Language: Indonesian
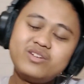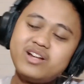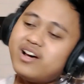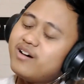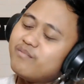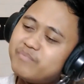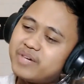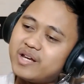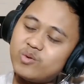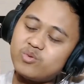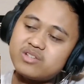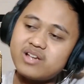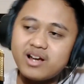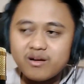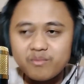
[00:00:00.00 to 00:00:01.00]
Udah bikin
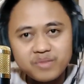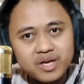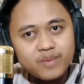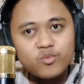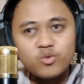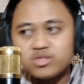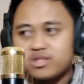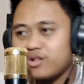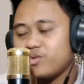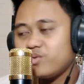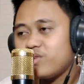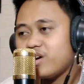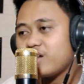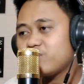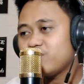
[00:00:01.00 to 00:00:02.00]
usaha biar muter tuh
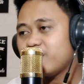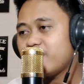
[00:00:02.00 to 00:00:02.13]
uang tuh